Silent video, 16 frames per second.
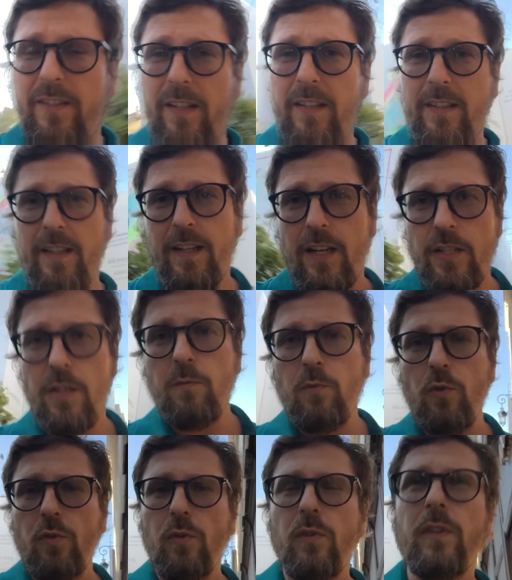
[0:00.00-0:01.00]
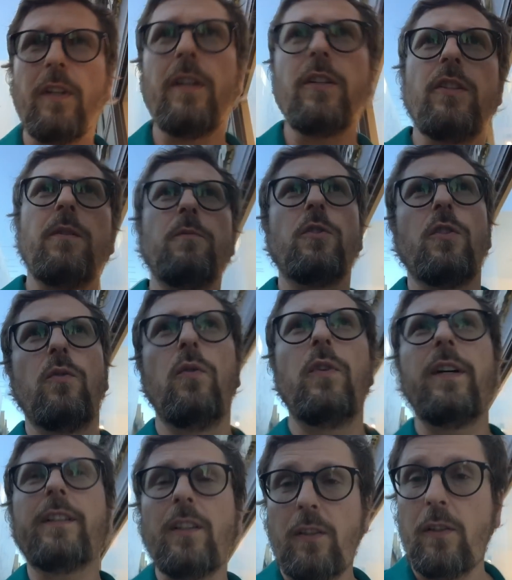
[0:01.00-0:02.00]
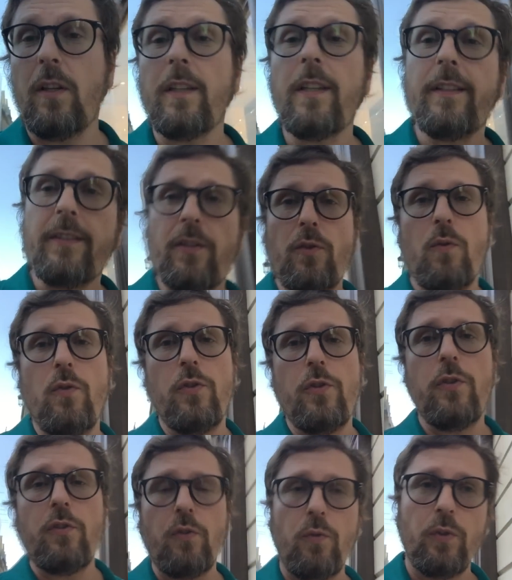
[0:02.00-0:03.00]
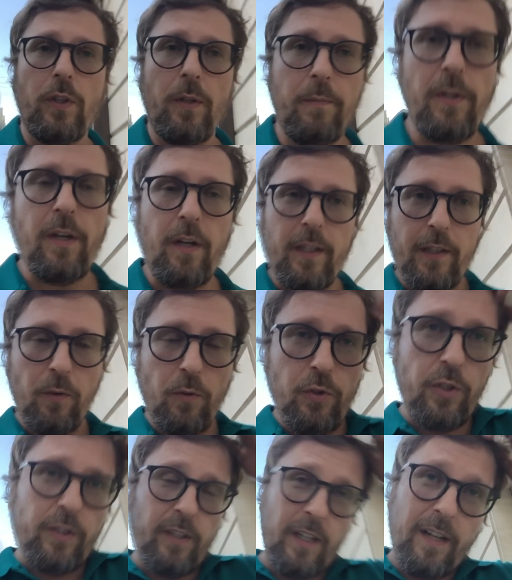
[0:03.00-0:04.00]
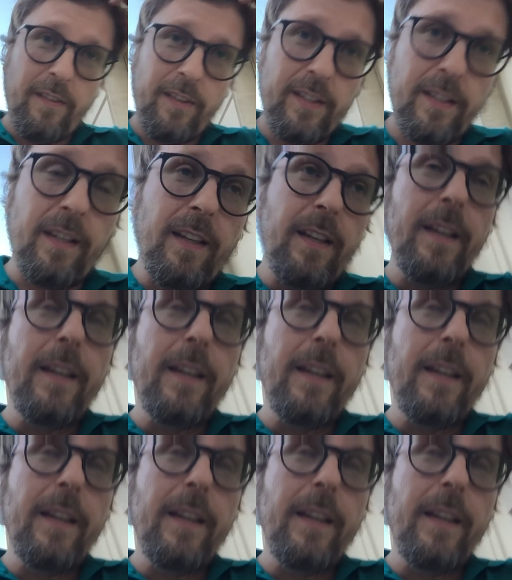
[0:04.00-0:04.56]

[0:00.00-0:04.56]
здесь на каждом углу и на каждом шагу. Это, это кстати, очень круто, мне это очень нравится.